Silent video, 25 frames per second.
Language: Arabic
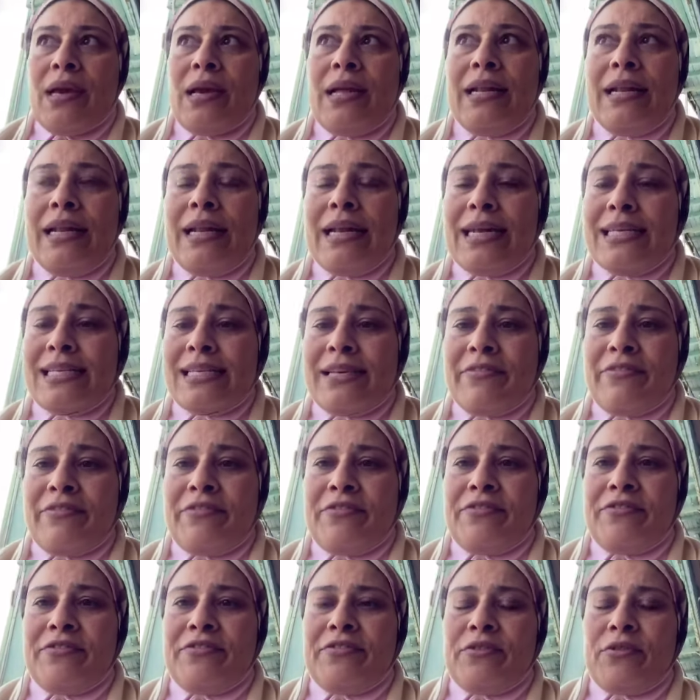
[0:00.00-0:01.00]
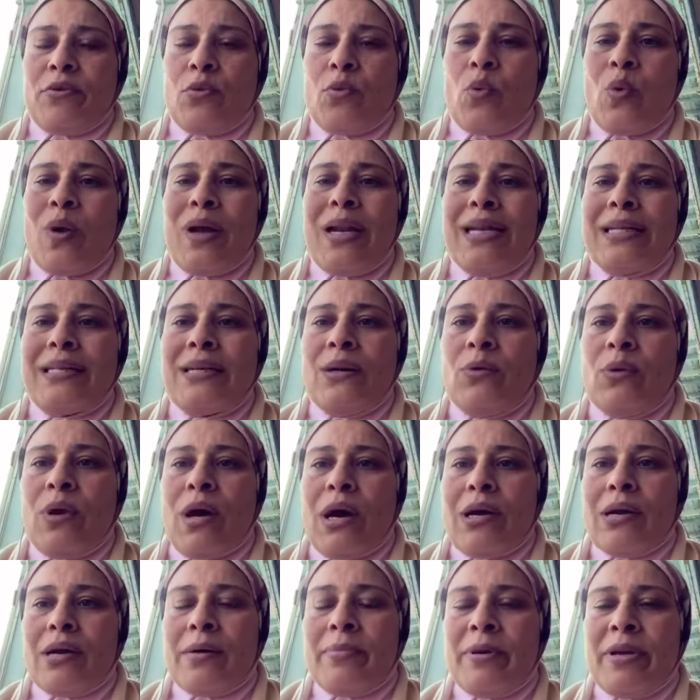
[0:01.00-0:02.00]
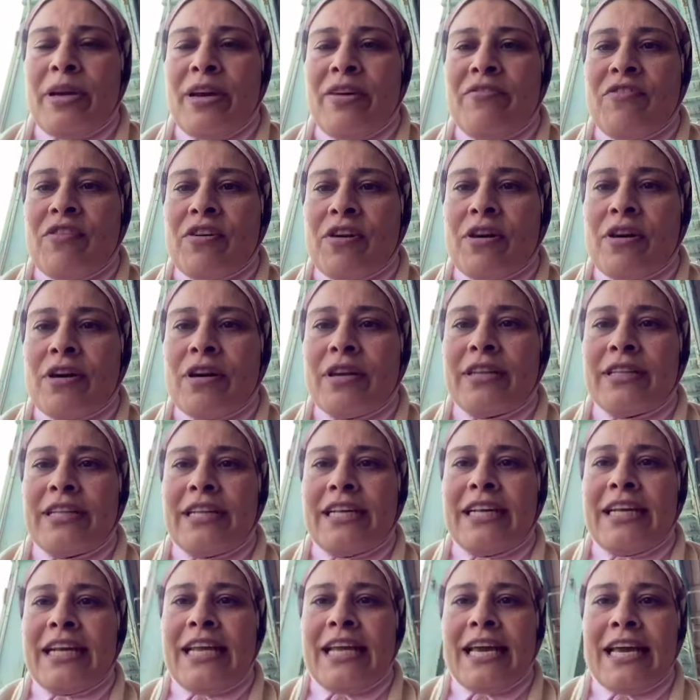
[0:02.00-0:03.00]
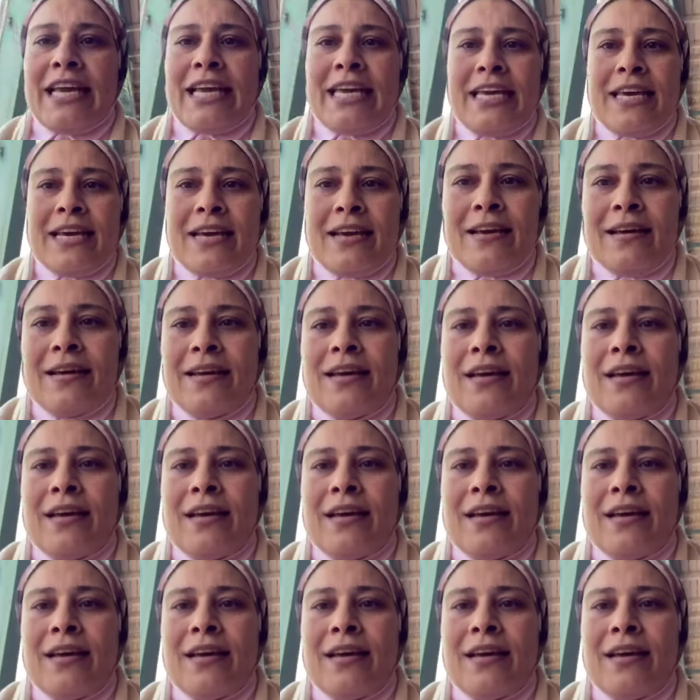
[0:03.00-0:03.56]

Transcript: للأسف ولا دولة عربية فكرت إن هي